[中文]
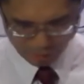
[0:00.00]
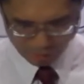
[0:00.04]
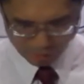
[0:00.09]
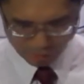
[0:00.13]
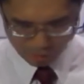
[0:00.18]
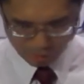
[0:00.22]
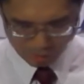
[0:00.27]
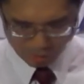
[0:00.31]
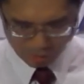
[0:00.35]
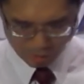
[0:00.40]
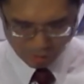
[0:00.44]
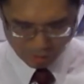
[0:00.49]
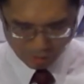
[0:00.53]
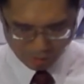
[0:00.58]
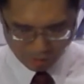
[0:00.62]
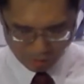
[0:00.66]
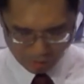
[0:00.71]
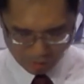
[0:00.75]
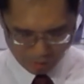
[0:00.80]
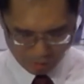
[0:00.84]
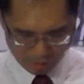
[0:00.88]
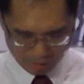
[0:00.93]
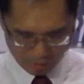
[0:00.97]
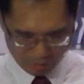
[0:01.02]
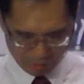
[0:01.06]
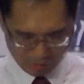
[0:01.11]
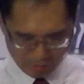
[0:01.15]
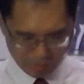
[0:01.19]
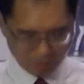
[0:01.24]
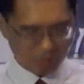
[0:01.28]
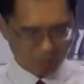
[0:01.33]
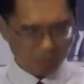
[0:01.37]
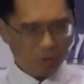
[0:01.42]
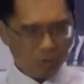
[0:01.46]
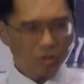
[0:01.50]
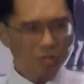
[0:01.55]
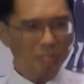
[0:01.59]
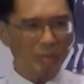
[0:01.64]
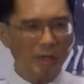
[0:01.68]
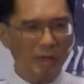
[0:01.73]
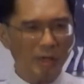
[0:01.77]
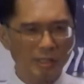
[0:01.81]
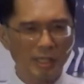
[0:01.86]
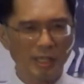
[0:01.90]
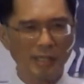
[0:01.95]
就是。不是
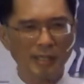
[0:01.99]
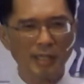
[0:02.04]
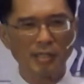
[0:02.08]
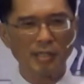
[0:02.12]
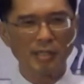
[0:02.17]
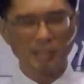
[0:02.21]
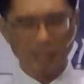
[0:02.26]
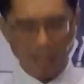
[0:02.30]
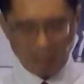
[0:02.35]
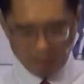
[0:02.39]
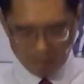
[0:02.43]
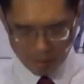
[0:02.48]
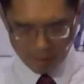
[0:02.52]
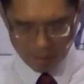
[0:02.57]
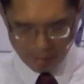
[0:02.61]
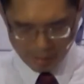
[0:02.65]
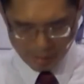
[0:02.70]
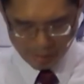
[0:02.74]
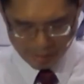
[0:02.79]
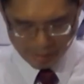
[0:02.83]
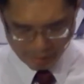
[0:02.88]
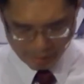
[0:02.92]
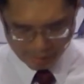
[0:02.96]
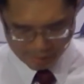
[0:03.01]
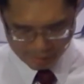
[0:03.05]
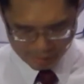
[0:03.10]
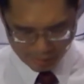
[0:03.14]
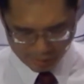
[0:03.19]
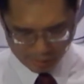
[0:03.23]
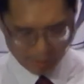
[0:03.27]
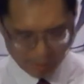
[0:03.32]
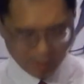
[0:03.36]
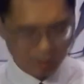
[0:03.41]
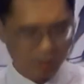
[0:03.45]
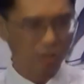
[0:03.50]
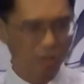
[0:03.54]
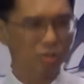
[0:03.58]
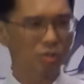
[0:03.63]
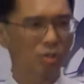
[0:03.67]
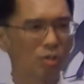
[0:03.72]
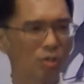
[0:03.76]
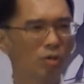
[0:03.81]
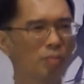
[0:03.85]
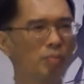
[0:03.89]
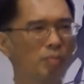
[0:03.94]
没有钱，但是当我们离开上帝的时
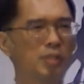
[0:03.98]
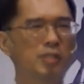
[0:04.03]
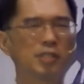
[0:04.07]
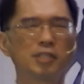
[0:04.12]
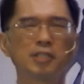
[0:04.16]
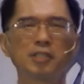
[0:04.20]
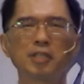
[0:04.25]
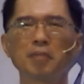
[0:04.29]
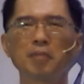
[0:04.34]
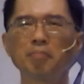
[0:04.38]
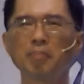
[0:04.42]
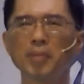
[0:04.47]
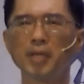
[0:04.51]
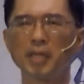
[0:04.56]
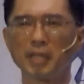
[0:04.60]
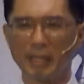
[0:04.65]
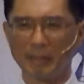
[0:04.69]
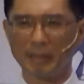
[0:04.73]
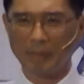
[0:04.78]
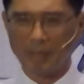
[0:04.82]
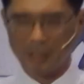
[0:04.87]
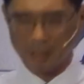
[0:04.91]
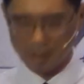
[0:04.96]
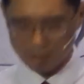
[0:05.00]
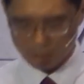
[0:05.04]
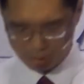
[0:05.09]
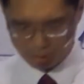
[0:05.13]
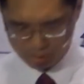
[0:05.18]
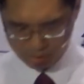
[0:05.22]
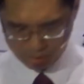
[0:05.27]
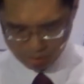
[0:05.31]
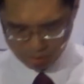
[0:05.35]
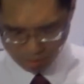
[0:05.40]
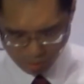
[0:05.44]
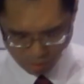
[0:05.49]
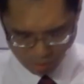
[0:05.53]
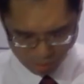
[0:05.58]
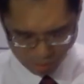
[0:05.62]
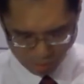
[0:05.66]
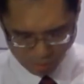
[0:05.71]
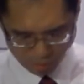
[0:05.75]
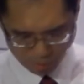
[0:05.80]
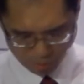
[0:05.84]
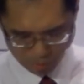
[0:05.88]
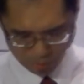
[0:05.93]
候，我们生命里面的穷
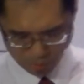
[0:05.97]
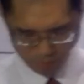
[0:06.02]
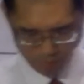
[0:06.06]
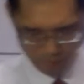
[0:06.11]
苦。